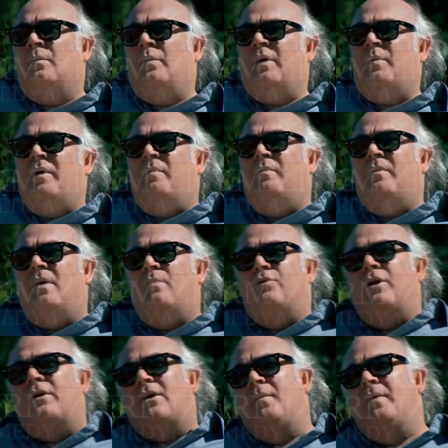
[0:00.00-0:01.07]
Peki benim niye
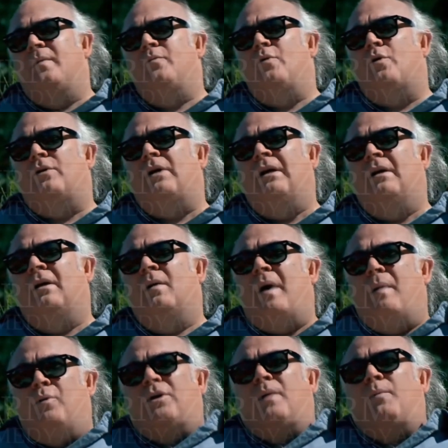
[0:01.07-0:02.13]
bunlardan haberim yok lan?
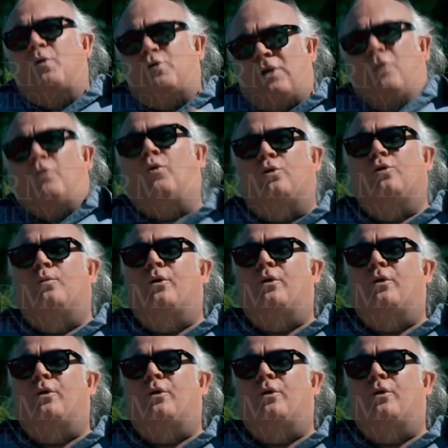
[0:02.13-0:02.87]
Ben burada bostan korkulu